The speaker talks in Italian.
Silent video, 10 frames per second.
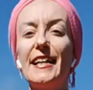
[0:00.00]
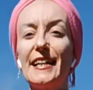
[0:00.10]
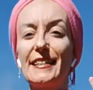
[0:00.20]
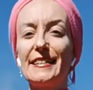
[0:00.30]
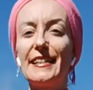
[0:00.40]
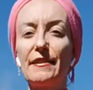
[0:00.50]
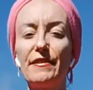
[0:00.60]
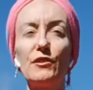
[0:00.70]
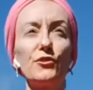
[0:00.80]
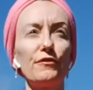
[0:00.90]
le antiche
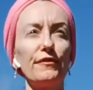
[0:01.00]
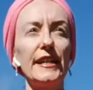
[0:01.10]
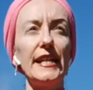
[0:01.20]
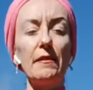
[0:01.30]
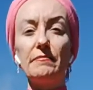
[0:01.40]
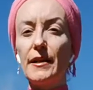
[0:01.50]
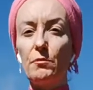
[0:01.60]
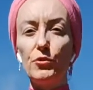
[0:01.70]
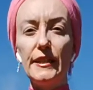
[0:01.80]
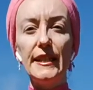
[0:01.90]
filosofie del
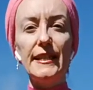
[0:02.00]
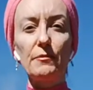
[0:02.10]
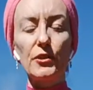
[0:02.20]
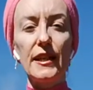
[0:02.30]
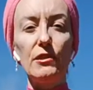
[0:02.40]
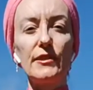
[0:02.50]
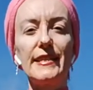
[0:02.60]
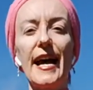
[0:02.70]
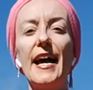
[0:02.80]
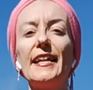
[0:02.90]
buddismo, dello
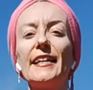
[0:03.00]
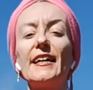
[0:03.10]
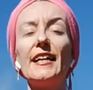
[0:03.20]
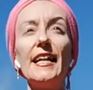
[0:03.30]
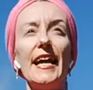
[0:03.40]
zen